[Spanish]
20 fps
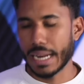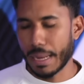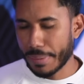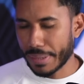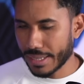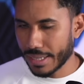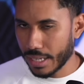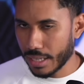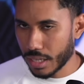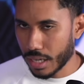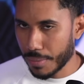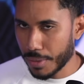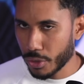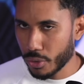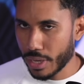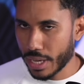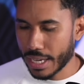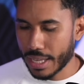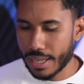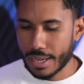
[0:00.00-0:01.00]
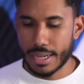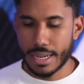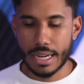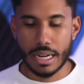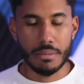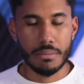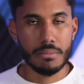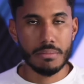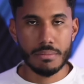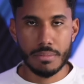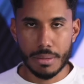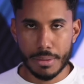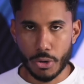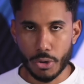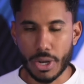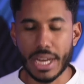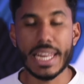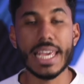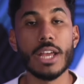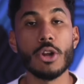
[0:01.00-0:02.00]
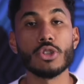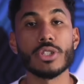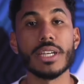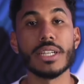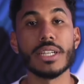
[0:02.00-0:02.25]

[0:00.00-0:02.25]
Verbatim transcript: en la parte del entrenamiento ya queda clara. Primero, elige los